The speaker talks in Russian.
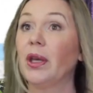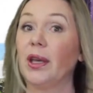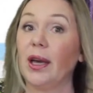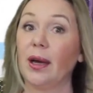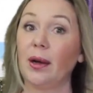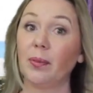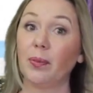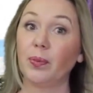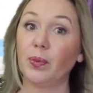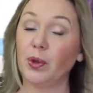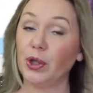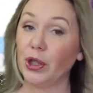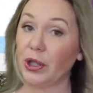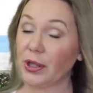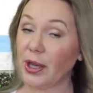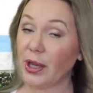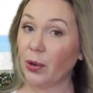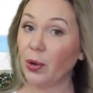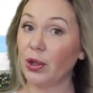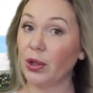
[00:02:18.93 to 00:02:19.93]
я
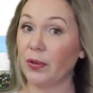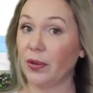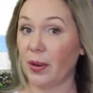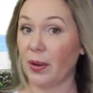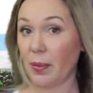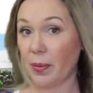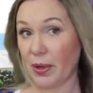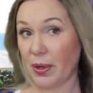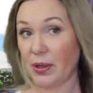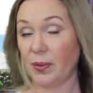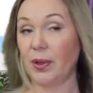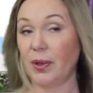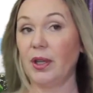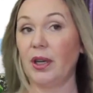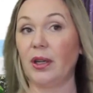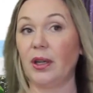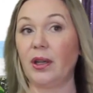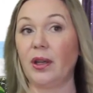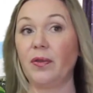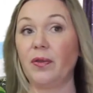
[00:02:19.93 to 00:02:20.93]
через какое-то время
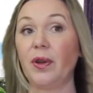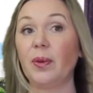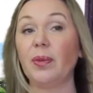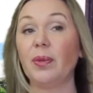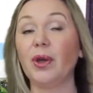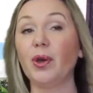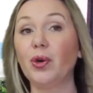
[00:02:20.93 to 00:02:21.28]
пересмотрела этот фильм,